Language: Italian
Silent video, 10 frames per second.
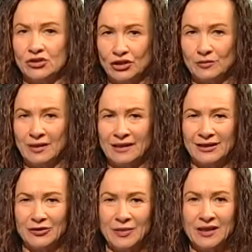ce ne
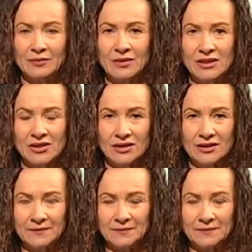parla Roberta Balzotti.